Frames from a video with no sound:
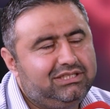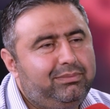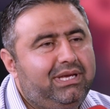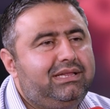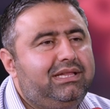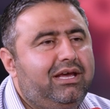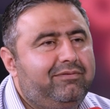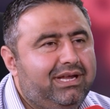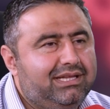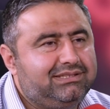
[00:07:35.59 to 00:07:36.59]
जब इतनी
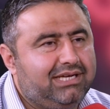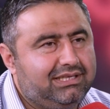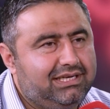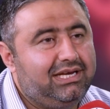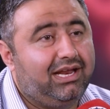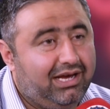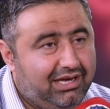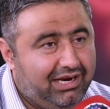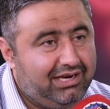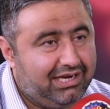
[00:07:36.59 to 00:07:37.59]
अवेयरनेस आ जाएगी अल्लाह
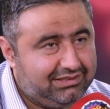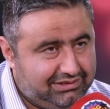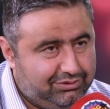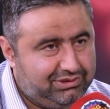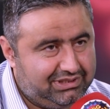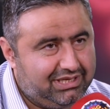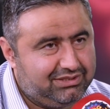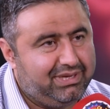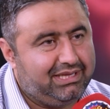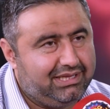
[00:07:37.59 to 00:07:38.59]
करे नेक्स्ट कुछ
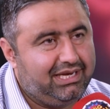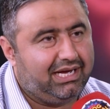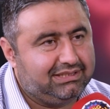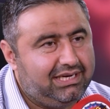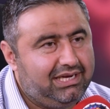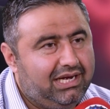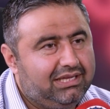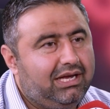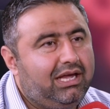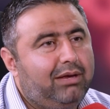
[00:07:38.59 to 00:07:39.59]
ईयर्स हम्म, में इतनी आ जाए
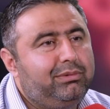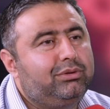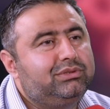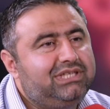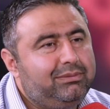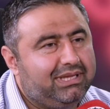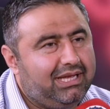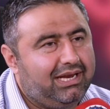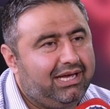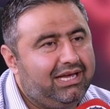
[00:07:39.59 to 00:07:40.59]
ताकि हमें खुद से ही
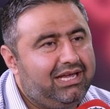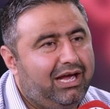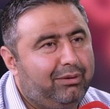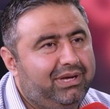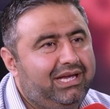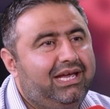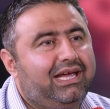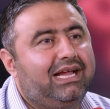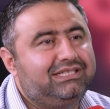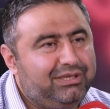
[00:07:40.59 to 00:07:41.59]
पता लगे कि हमें
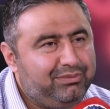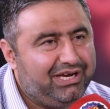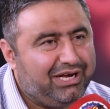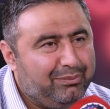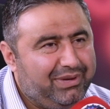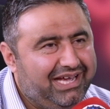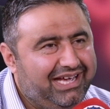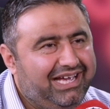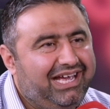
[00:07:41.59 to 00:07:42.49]
कैल्शियम की कमी है